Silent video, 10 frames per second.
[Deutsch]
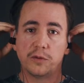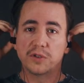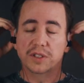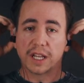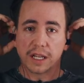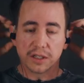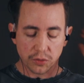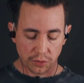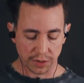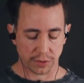
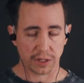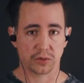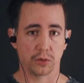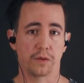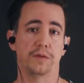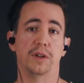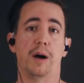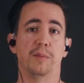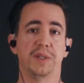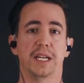Fußgängerzone oder so, für
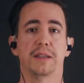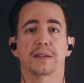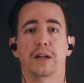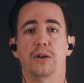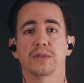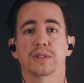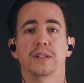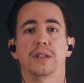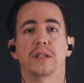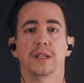Ambient-Sounds
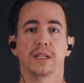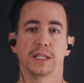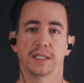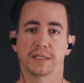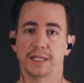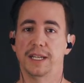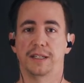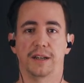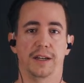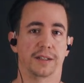sehr
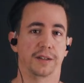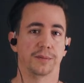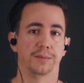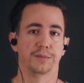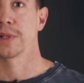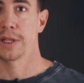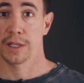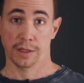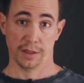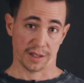geeignet.
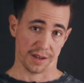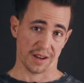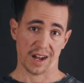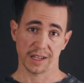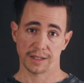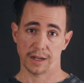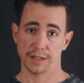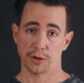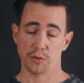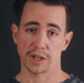Der Nachteil
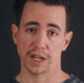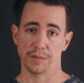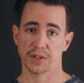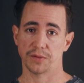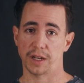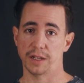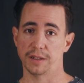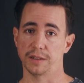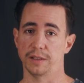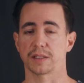der OKM2
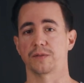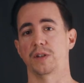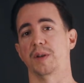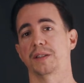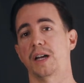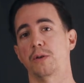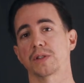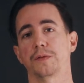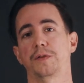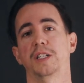ist, wenn man
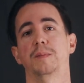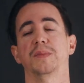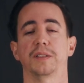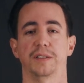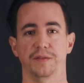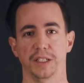draußen filmt, die